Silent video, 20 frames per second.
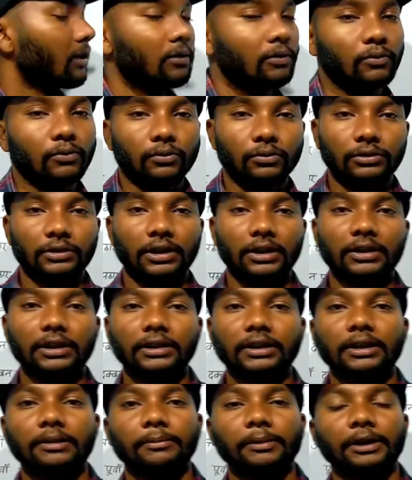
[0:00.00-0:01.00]
का उत्तरी
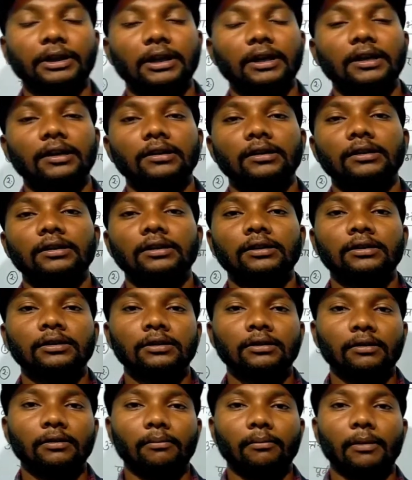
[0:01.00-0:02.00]
दक्कन पठार
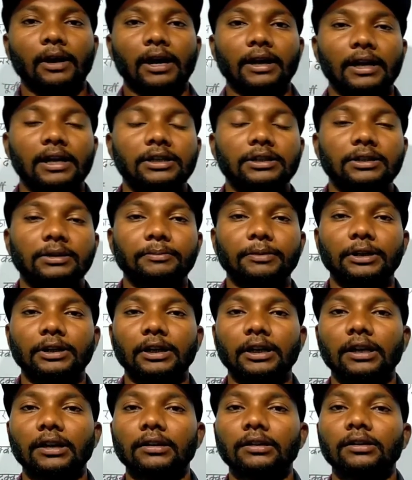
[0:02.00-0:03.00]
महाराष्ट्र
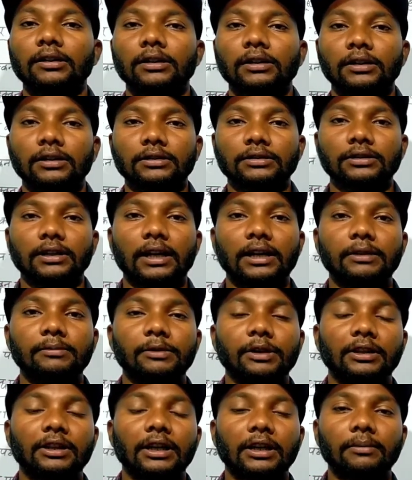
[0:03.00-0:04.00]
पठार काली
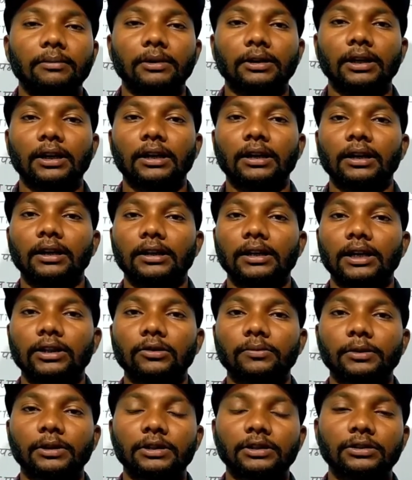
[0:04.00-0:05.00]
मृदा का पठार या
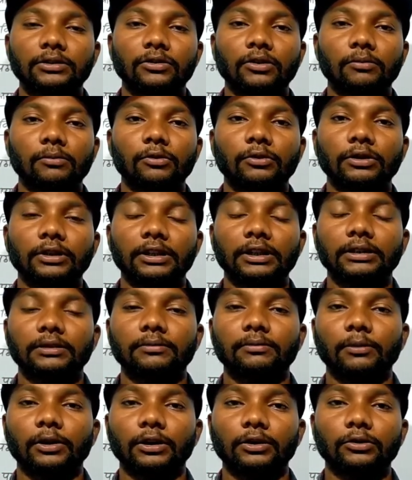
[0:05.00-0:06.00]
तो फिर इसी को हम लोग
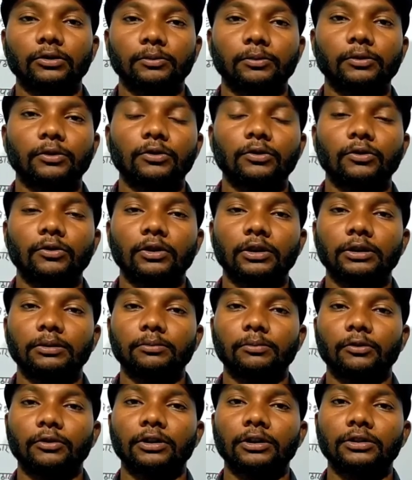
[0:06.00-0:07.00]
एक महत्वपूर्ण और
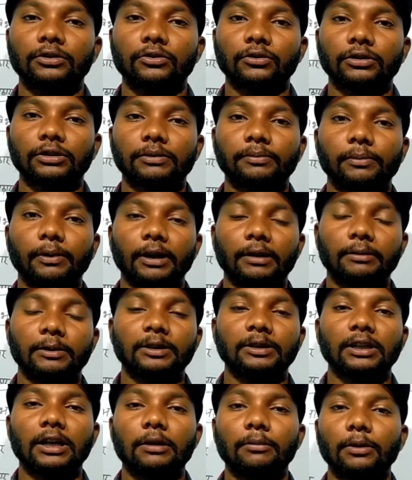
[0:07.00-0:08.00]
इम्पोर्टेंट जो कि
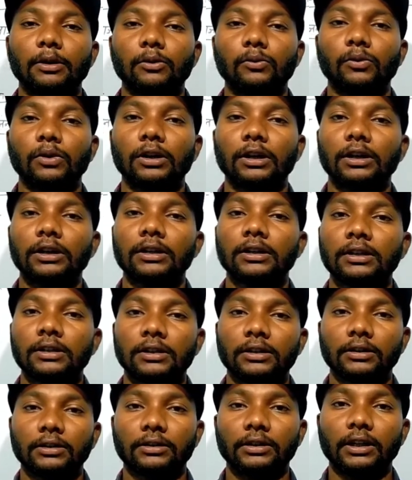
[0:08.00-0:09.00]
फेमस नाम है वह है
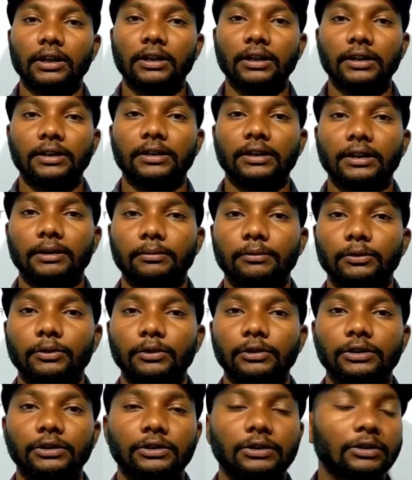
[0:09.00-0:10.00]
दक्कन ट्रेप
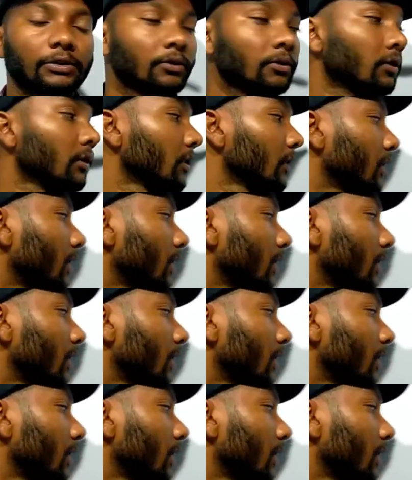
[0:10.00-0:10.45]
तो इसी को